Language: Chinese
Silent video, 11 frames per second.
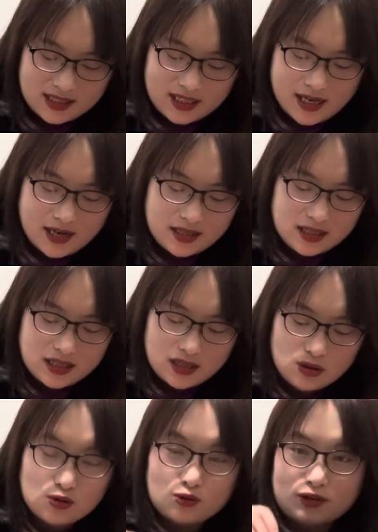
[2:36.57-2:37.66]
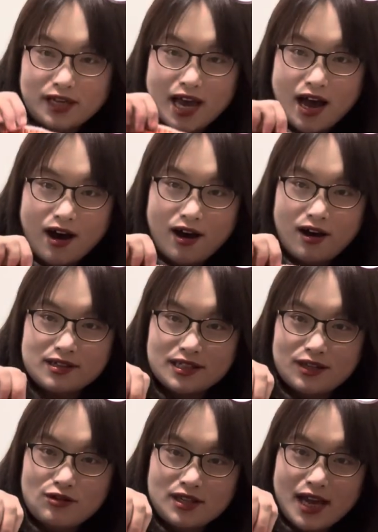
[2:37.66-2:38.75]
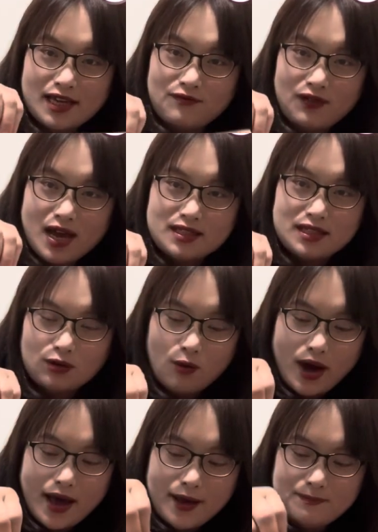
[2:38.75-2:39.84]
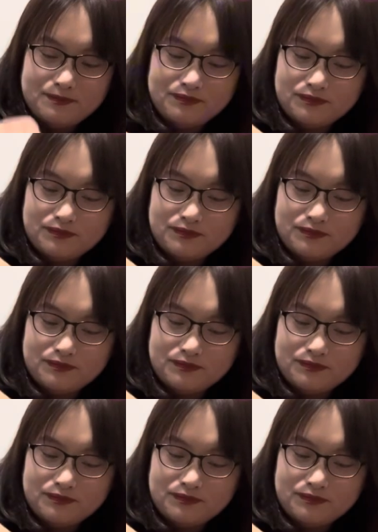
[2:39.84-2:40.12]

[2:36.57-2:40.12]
茄汁薯条，这个元太也非常喜欢。